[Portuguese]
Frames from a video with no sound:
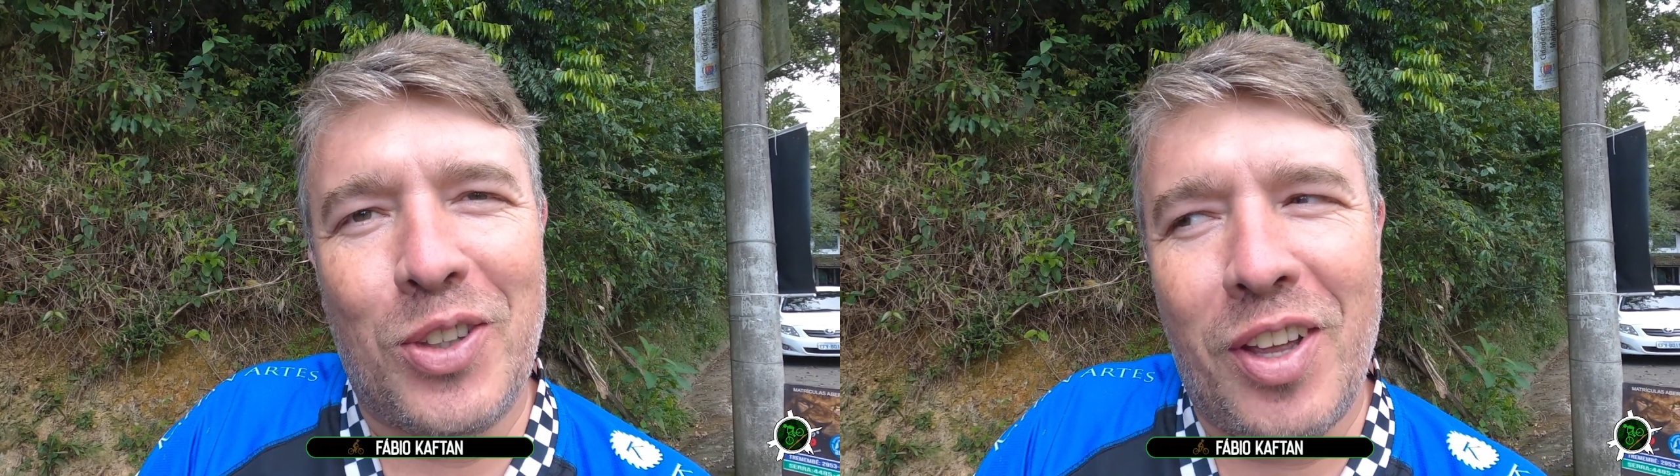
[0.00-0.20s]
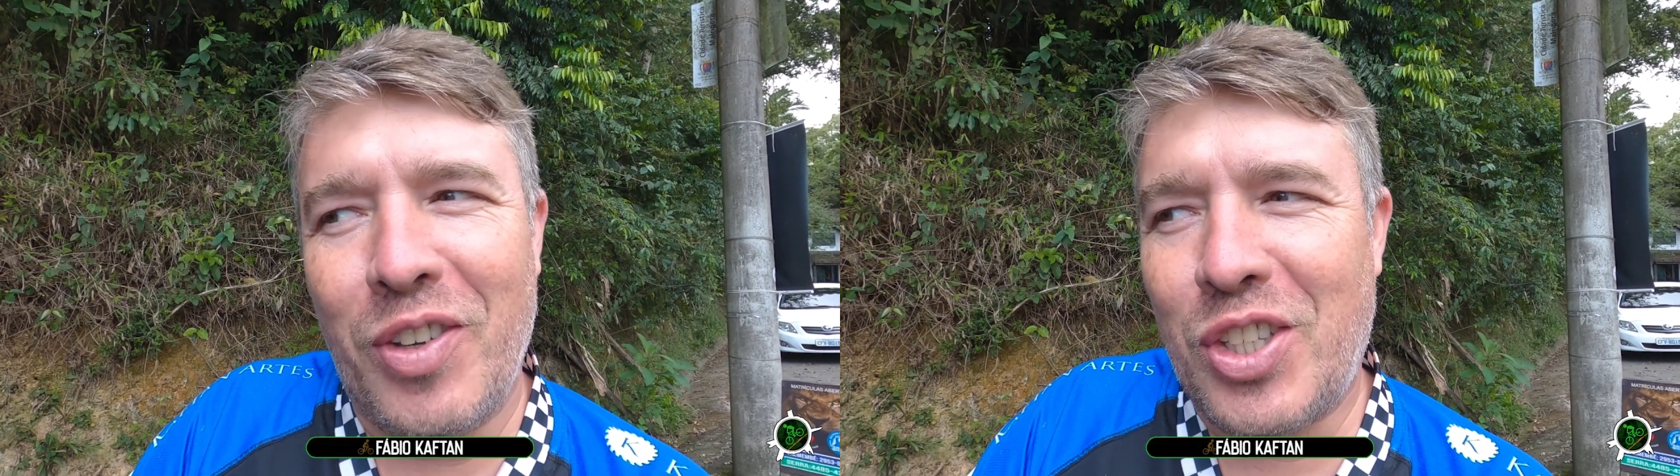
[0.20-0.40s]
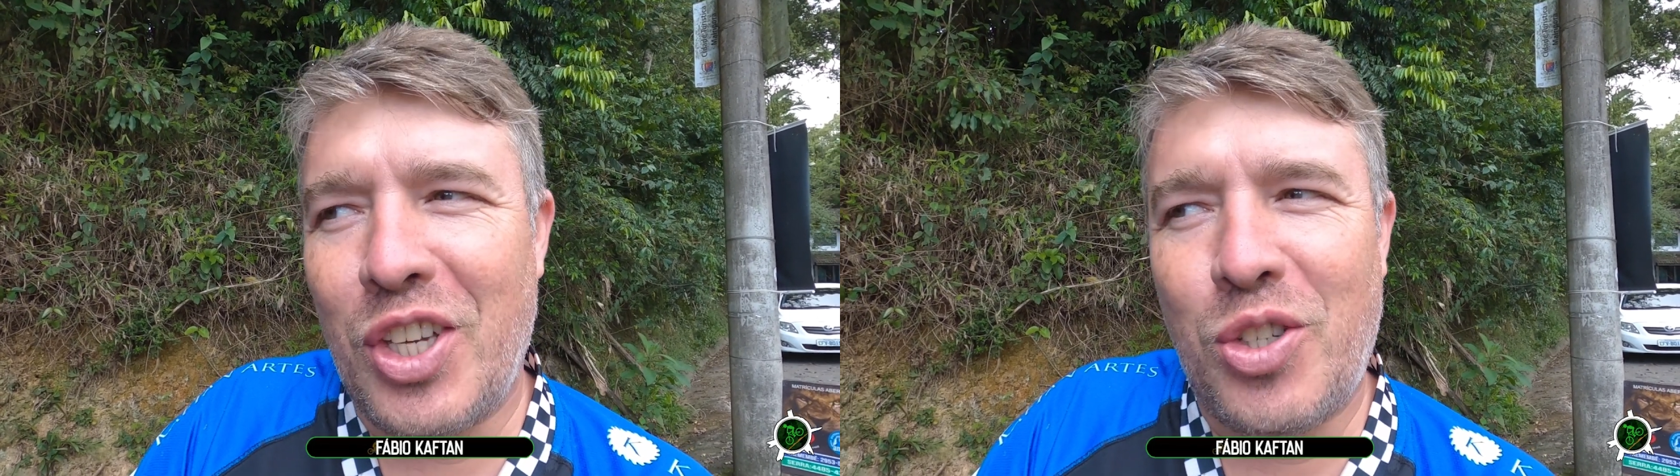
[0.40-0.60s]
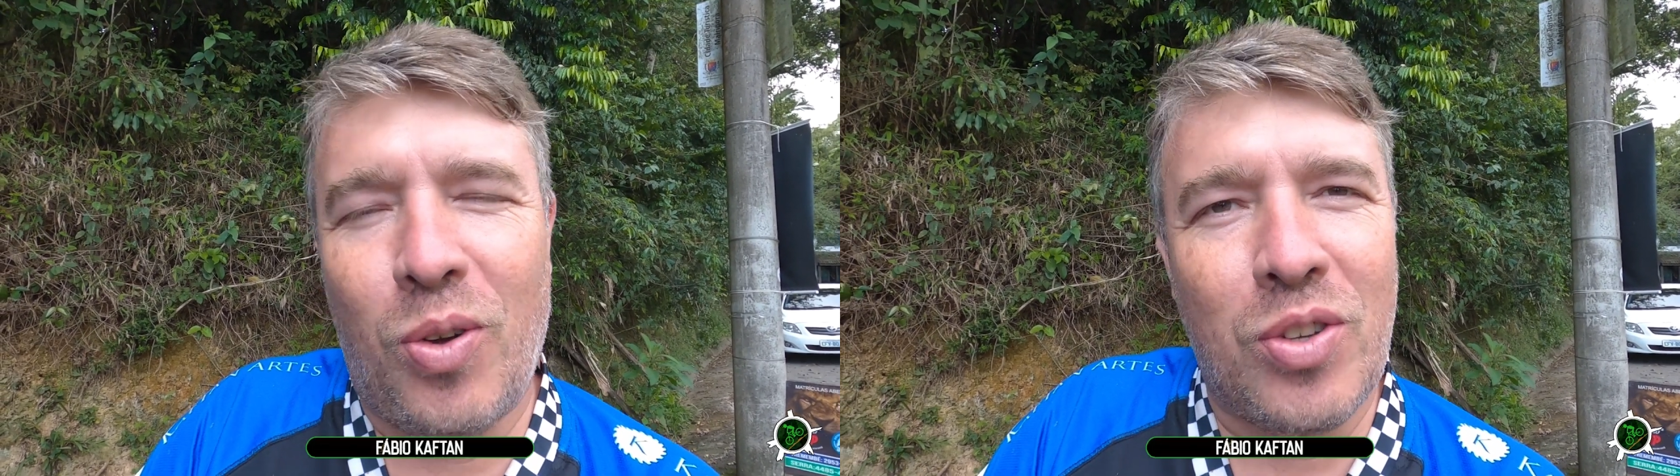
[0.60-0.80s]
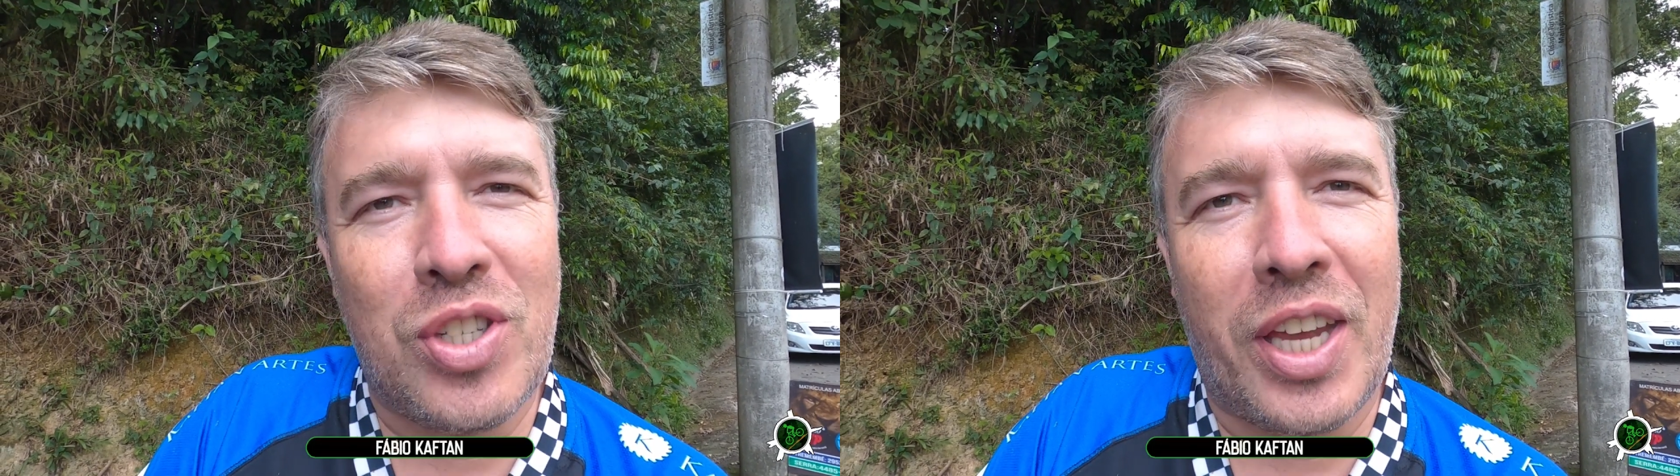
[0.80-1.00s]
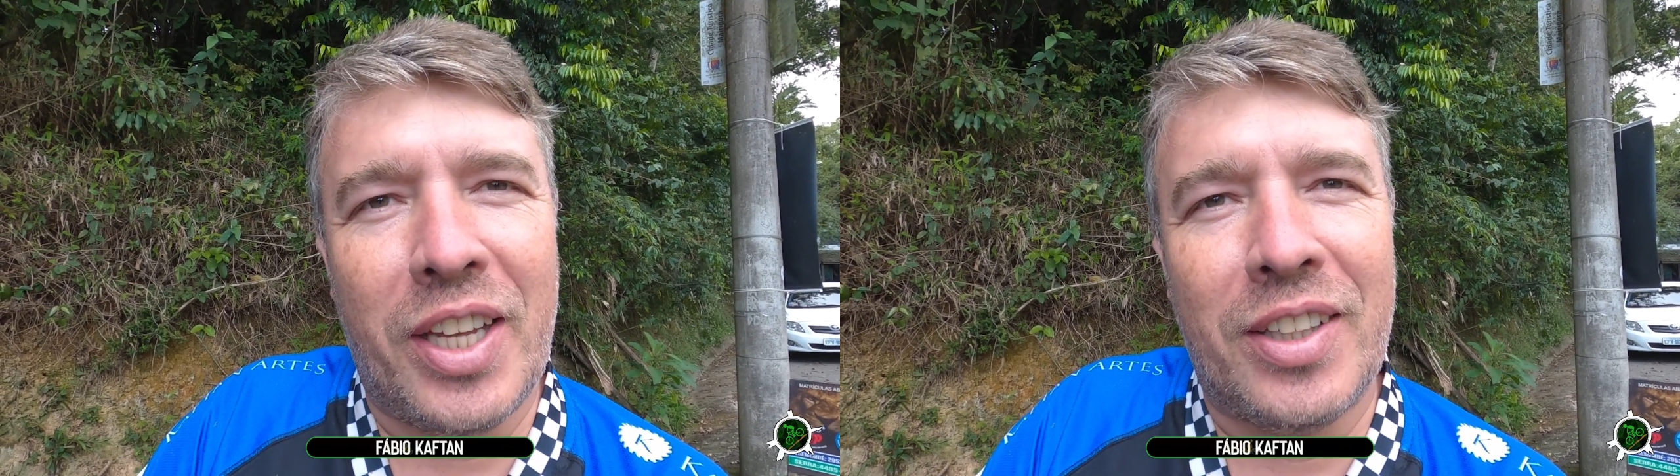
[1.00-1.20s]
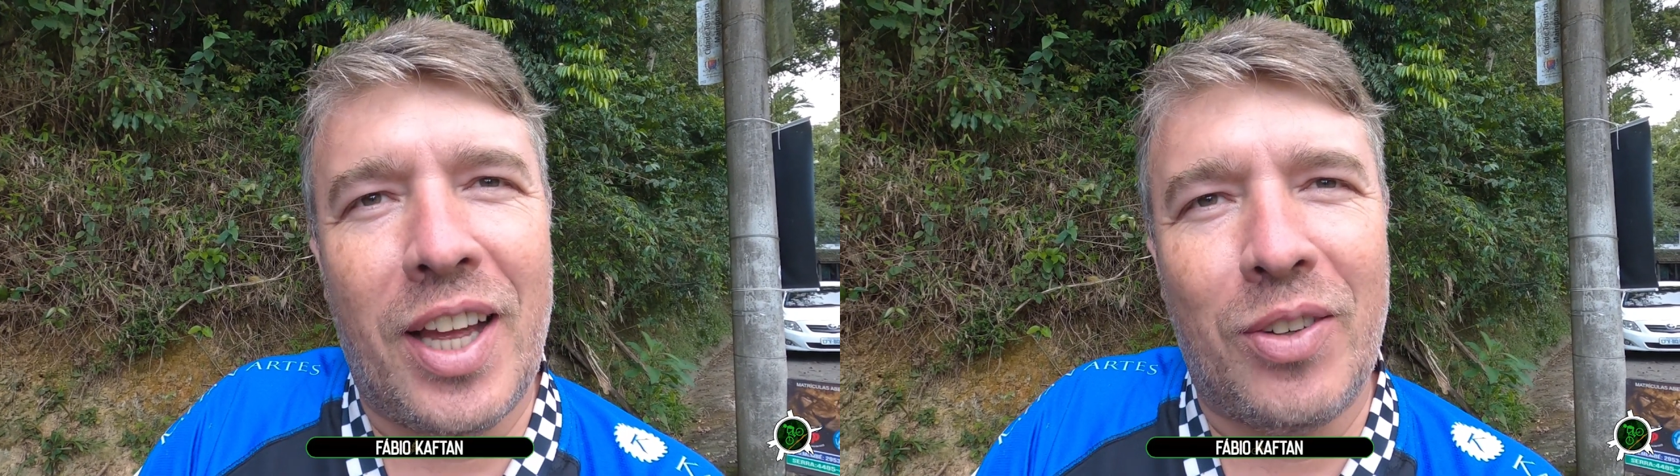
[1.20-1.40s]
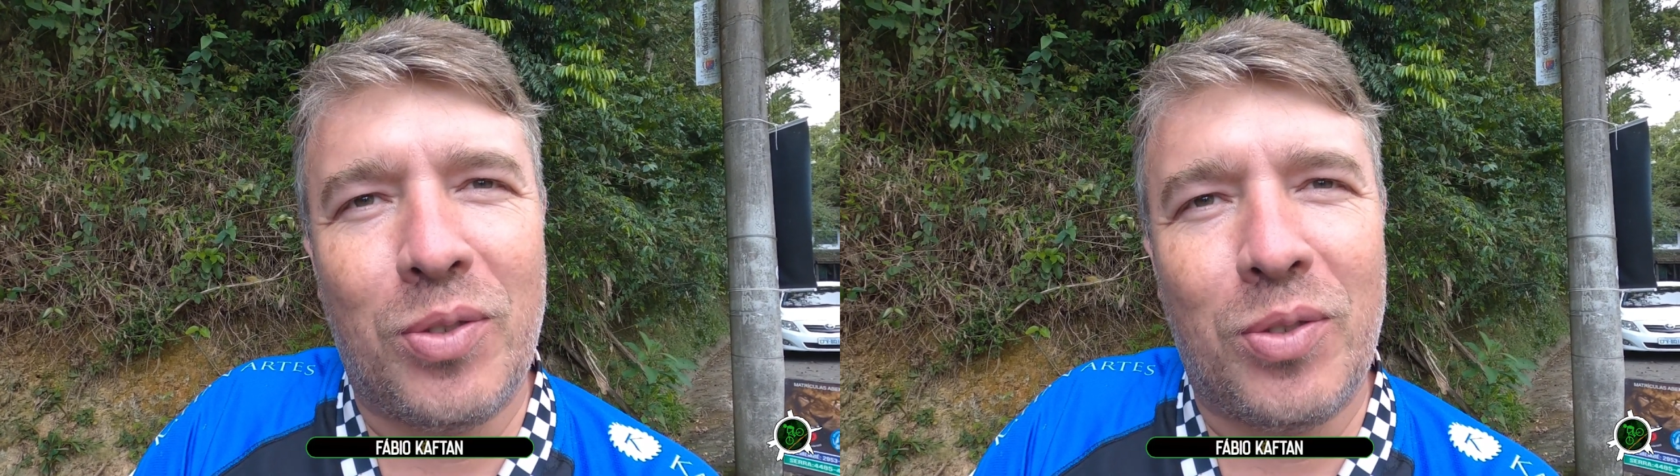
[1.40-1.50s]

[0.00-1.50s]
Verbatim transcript: Toda vez que a gente consegue andar